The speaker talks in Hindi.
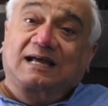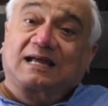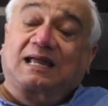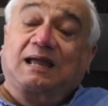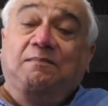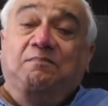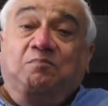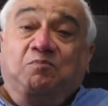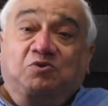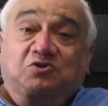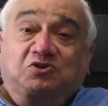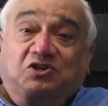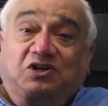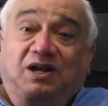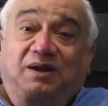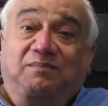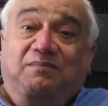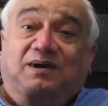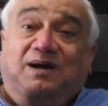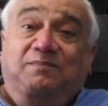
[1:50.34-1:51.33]
कि
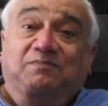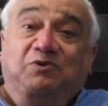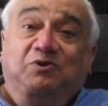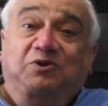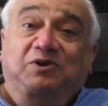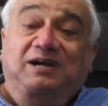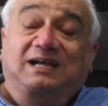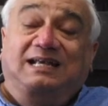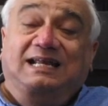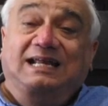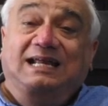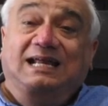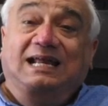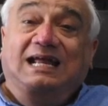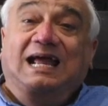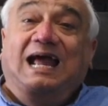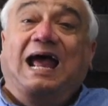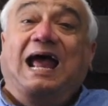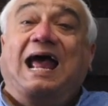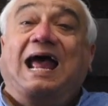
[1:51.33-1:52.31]
मुस्लिम कम्युनिटी
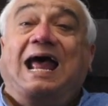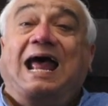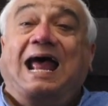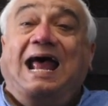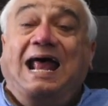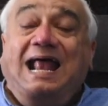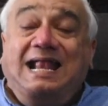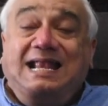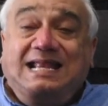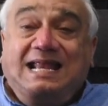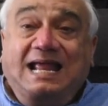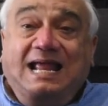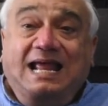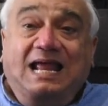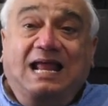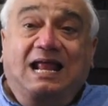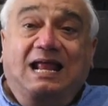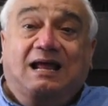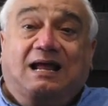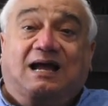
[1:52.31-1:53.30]
एज
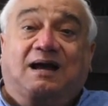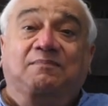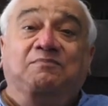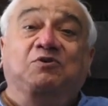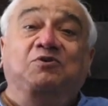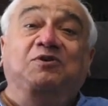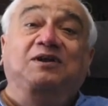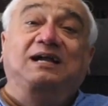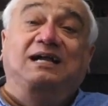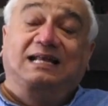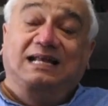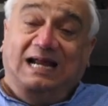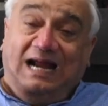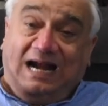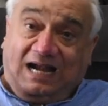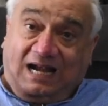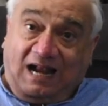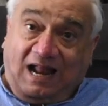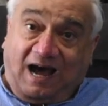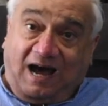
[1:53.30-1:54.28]
ए कम्युनिटी
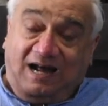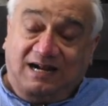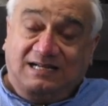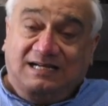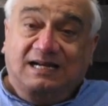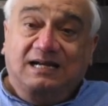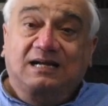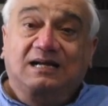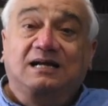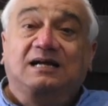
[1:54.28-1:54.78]
एट लार्ज